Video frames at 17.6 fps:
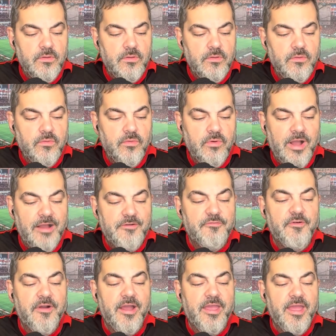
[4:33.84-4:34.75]
O
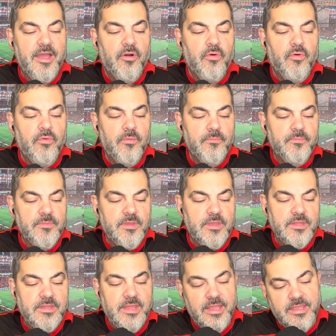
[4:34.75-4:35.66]
Rafael,
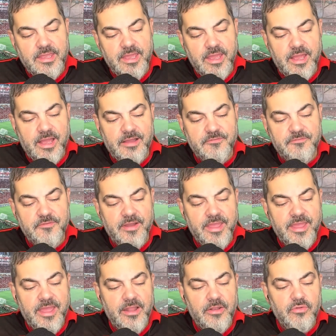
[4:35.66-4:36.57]
que tá aqui é
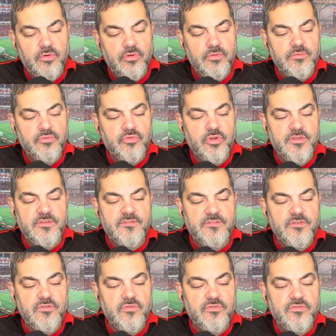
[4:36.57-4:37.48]
Rafaelo
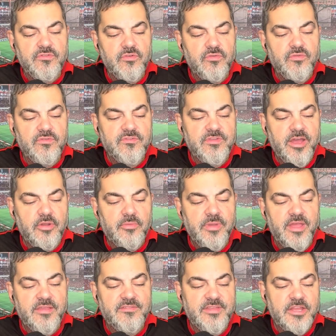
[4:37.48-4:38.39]

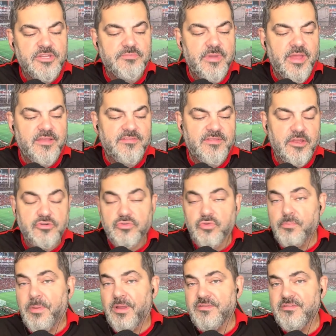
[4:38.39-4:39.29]
25506767.
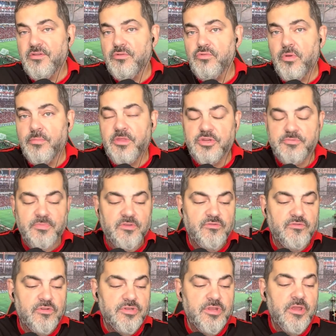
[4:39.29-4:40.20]
Estou passando o nome das
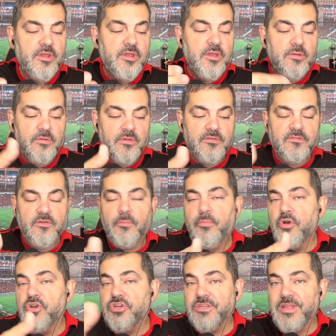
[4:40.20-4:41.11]
pessoas, que são
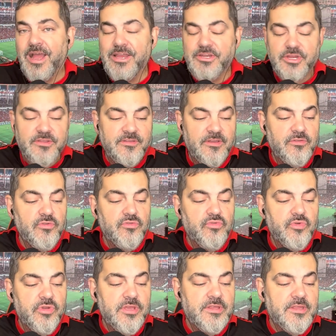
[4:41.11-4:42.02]
postagens aí do
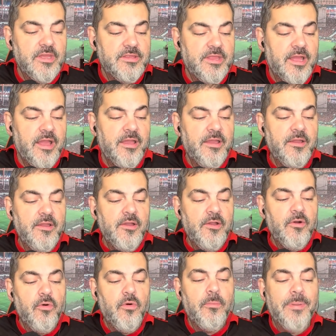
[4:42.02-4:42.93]
Twitter, tá?
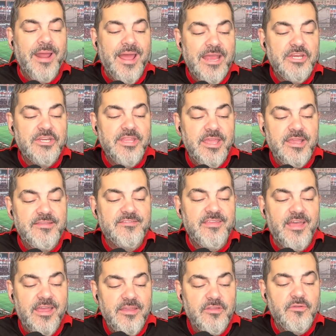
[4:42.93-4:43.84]
O Braz tem que
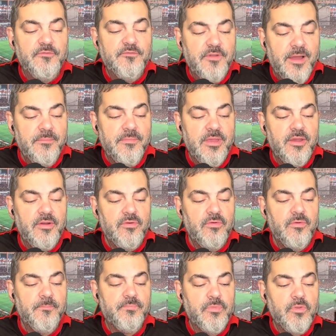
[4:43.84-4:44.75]
sair do
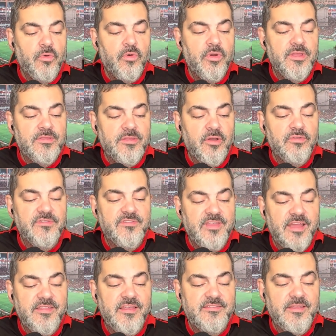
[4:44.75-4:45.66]
Flamengo, ou então
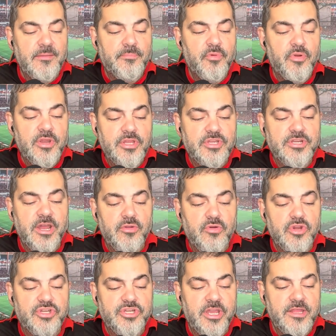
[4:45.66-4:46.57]
sai dessa política
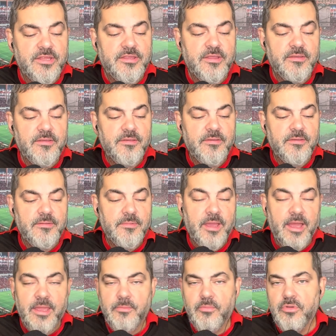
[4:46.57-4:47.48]
nojenta.
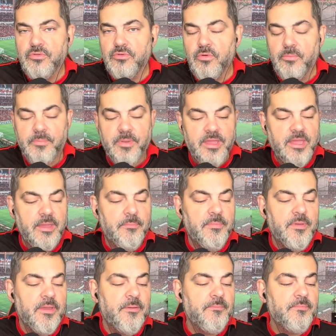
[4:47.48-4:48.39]
Aí botou um
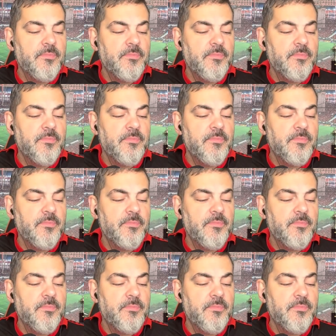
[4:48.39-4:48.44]
PQP.